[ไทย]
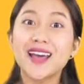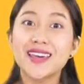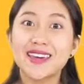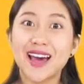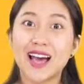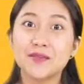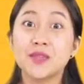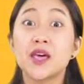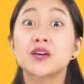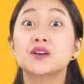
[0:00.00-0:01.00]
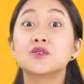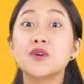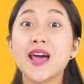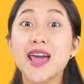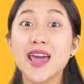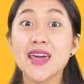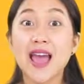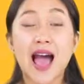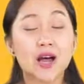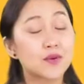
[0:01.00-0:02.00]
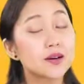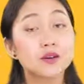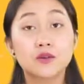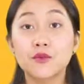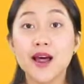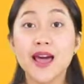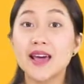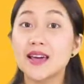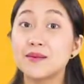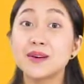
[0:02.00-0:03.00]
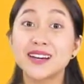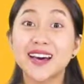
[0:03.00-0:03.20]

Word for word: Y ค่ะ Gray อ่านว่า Gray เหมือน